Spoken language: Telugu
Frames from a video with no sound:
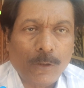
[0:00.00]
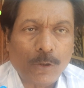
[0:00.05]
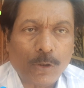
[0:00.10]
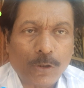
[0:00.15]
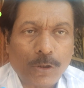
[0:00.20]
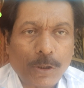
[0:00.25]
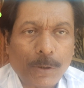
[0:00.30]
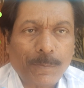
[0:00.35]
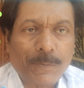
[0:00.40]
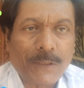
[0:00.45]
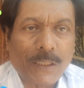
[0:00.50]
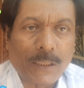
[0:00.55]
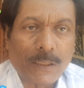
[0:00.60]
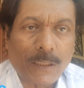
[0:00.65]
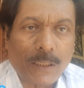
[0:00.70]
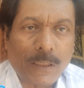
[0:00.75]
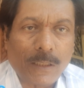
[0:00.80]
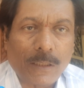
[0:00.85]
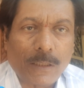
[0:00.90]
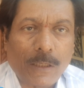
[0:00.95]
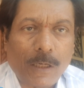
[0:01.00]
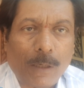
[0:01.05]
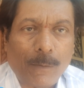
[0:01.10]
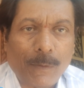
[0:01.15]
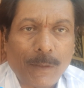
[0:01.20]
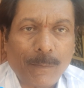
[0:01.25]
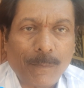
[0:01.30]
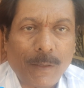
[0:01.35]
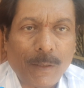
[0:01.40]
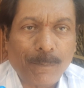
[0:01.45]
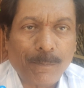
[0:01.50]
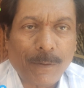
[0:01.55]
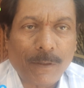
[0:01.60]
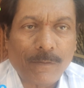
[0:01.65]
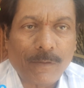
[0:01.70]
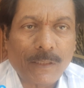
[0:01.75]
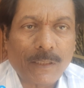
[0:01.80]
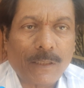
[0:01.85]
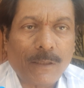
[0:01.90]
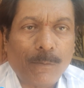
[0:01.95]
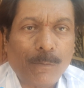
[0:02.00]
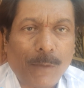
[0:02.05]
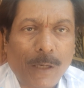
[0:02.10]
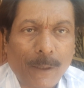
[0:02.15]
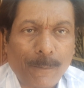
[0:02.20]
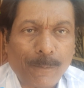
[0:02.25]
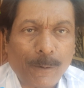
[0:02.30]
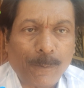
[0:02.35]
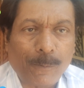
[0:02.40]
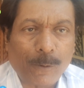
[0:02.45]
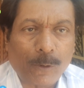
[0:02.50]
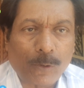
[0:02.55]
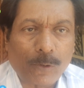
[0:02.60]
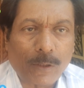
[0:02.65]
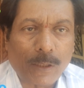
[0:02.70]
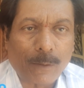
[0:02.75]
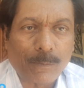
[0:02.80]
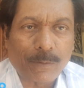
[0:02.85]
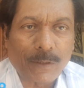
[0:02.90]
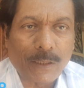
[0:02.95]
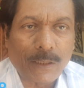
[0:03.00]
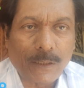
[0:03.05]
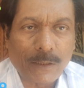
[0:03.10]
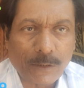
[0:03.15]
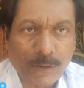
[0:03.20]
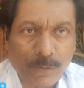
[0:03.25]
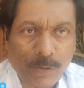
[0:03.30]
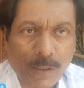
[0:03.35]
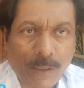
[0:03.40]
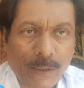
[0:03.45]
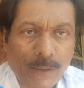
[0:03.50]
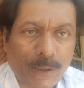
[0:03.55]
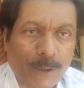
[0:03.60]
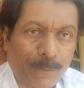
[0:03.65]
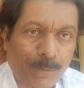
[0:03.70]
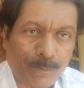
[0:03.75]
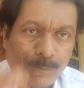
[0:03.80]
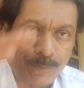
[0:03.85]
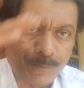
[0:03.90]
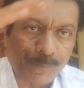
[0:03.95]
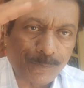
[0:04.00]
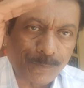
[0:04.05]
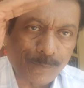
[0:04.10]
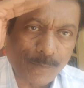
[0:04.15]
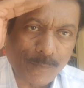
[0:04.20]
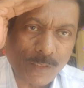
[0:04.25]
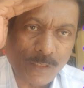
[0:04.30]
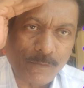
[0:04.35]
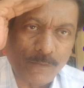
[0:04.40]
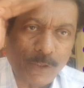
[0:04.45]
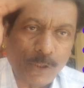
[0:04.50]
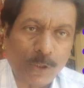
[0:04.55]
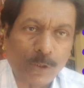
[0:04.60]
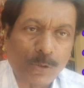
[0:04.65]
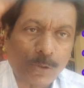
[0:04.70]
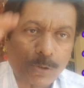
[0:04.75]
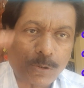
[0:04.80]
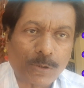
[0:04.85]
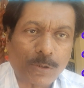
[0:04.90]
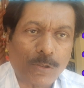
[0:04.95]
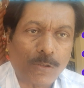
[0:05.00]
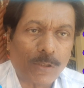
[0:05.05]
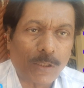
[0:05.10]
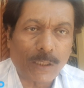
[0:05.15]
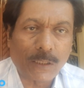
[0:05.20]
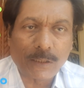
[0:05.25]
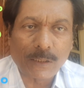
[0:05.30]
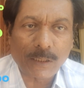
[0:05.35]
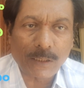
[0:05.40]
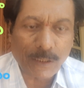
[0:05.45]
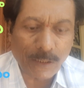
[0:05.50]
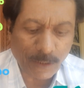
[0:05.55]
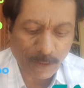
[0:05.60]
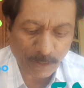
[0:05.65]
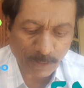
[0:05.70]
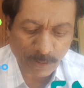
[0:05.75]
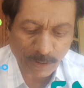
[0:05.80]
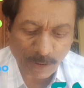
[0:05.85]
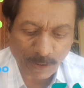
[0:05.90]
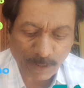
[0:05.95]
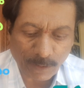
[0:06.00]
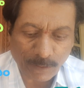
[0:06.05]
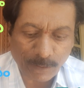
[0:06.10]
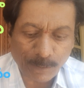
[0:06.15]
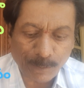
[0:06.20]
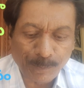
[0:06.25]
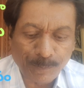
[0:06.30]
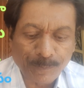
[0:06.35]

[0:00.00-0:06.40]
యూట్యూబ్ ఛానల్ కామన్ మ్యాన్ పవర్ మార్పు ప్రోగ్రామ్కి స్వాగతం వీడియో చూస్తున్న వాళ్ళందరికీ నమస్కారం